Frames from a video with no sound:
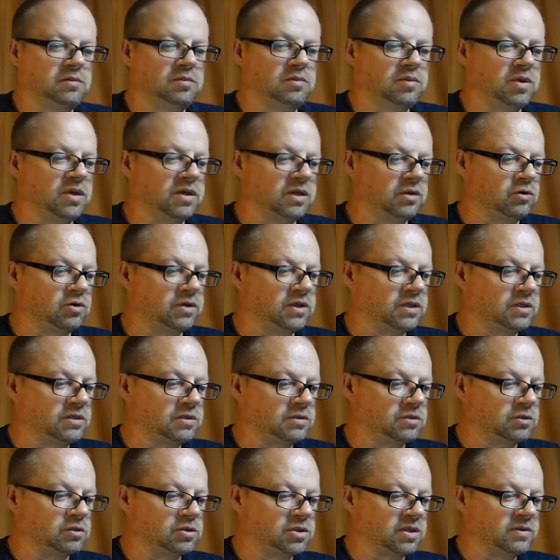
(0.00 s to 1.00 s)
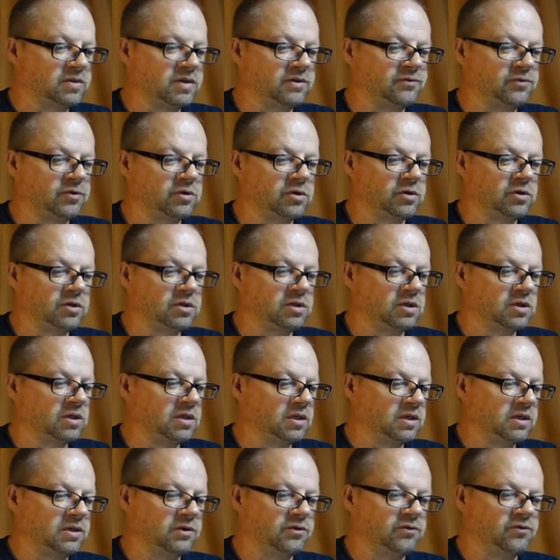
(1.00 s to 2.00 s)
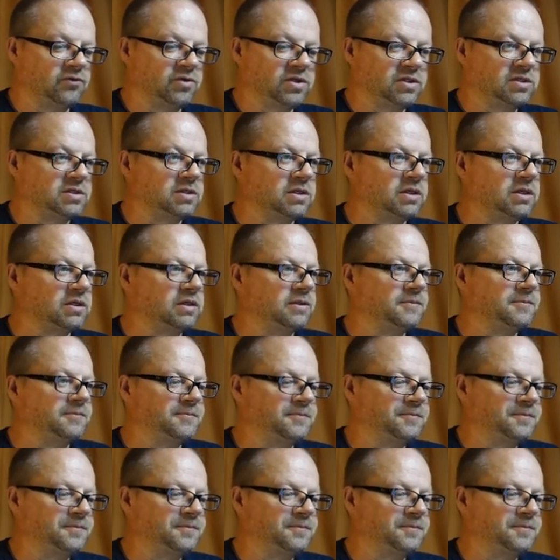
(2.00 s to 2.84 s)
Brauche ich gar nicht. Da schreibe ich einfach 40 ein.